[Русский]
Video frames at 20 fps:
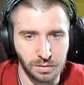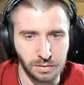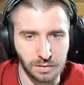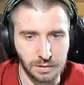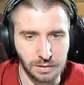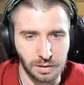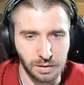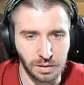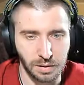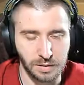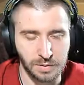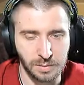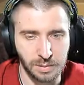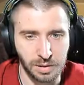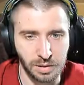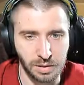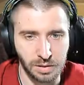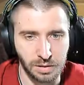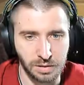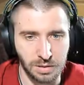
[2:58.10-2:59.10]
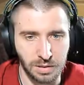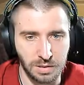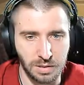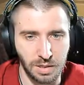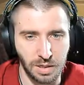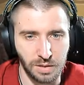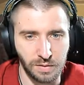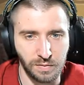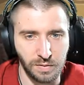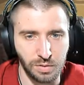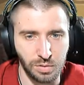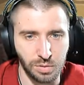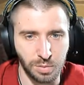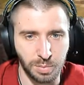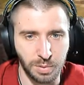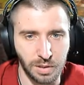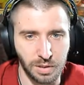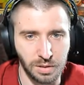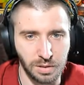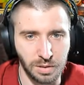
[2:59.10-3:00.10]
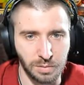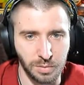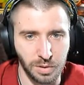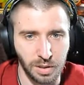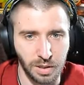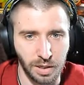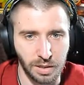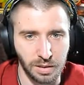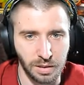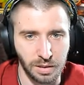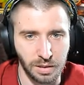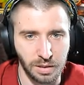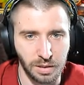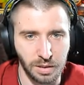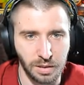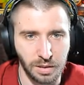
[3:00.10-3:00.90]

Вот это я вам хотел заснять видео про недомогание,